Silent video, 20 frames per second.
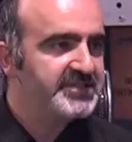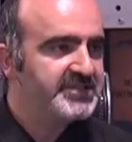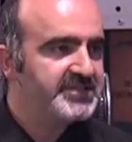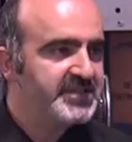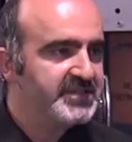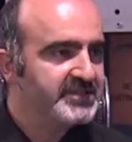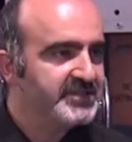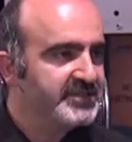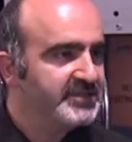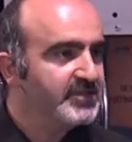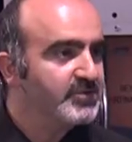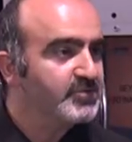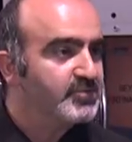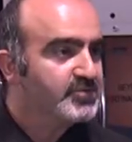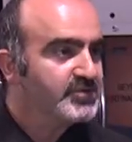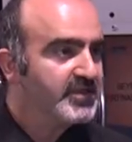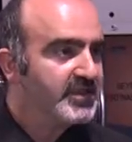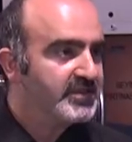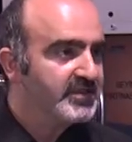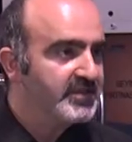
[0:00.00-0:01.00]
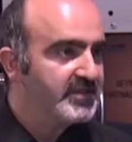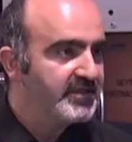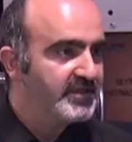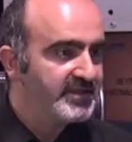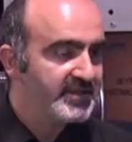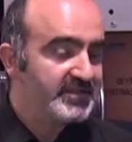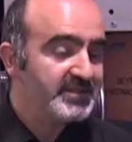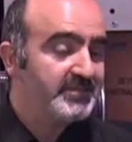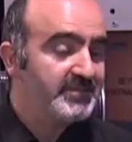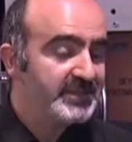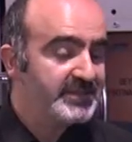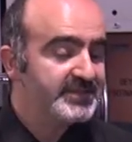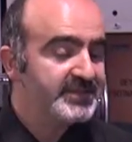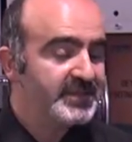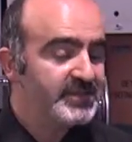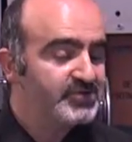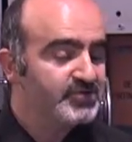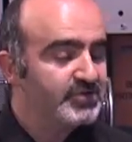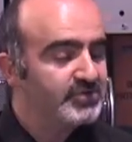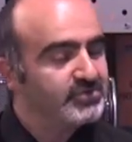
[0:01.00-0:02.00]
teknikleri ruhsal ya da
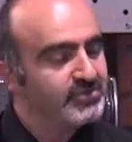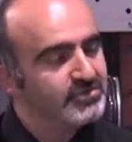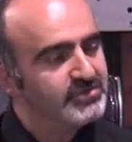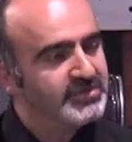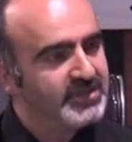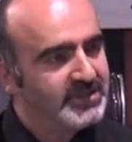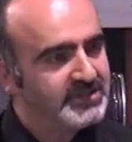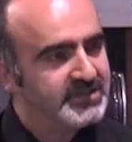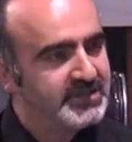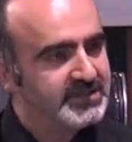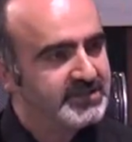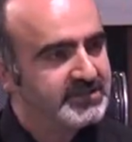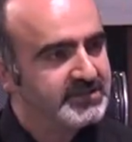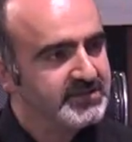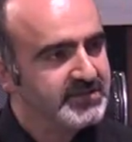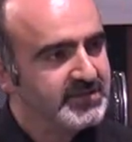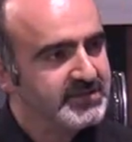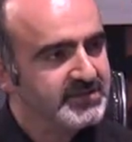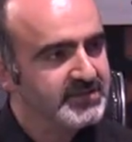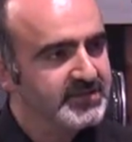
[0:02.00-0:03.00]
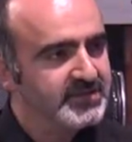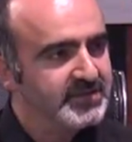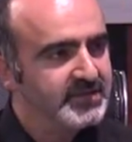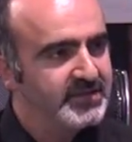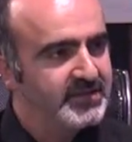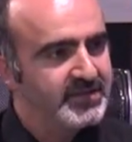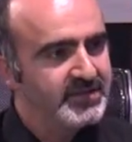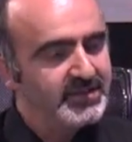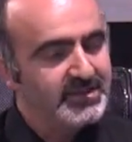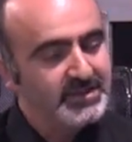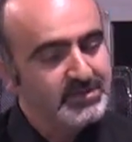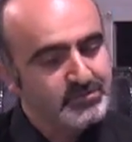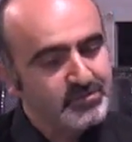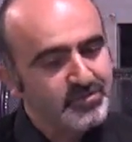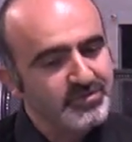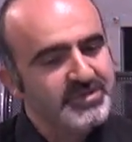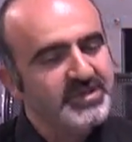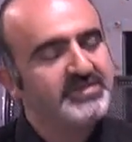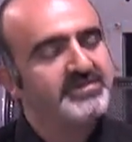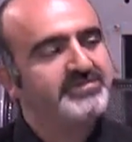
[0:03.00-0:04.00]
meditasyon ruhsal teknikler.
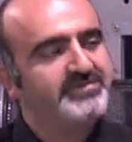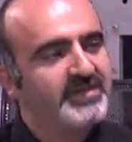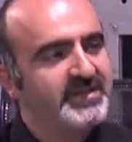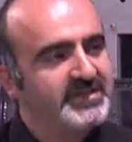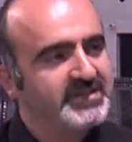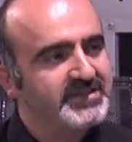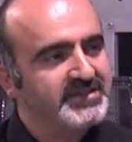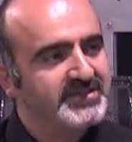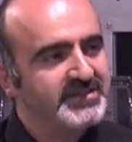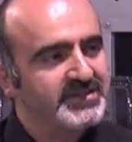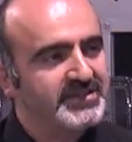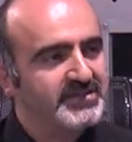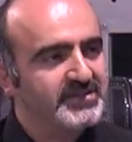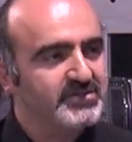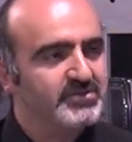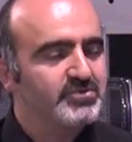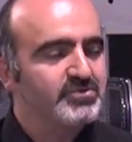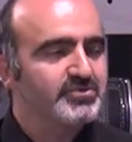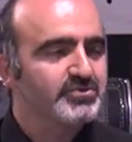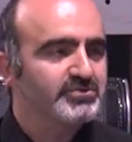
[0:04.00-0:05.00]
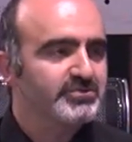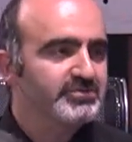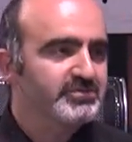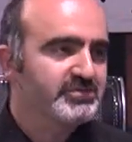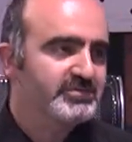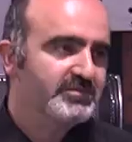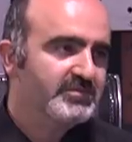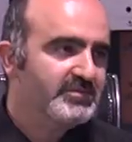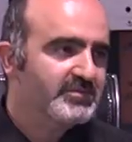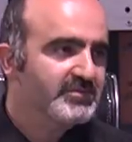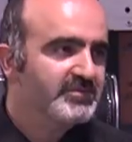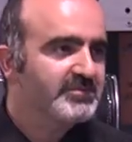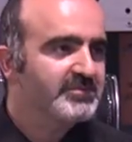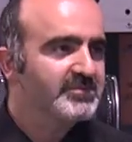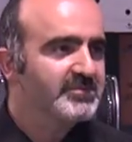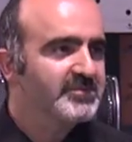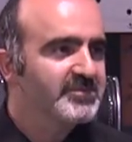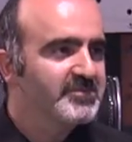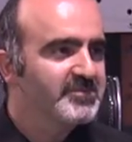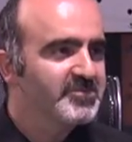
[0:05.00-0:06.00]
Bunların farkı ne? Uzun uzun
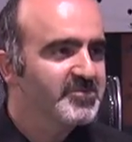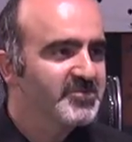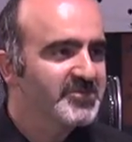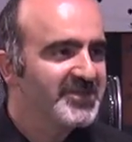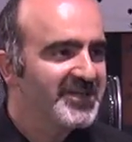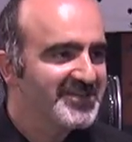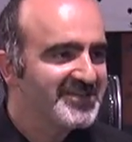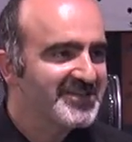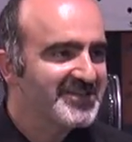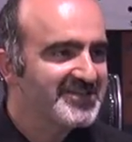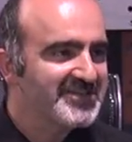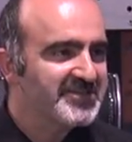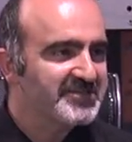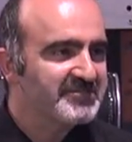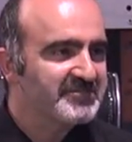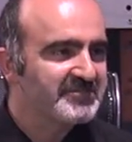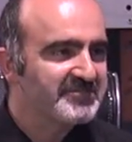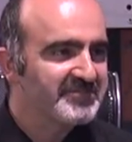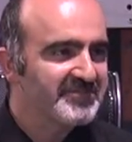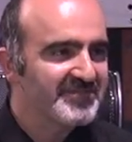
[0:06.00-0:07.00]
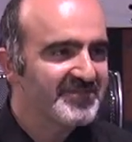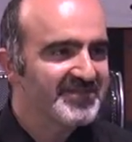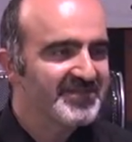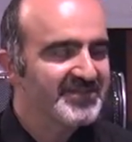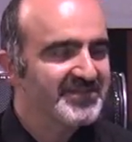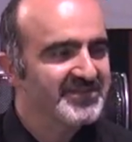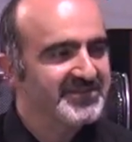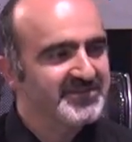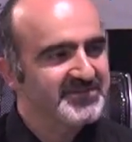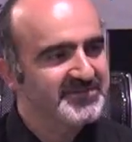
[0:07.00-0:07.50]
burada anlattım. Peki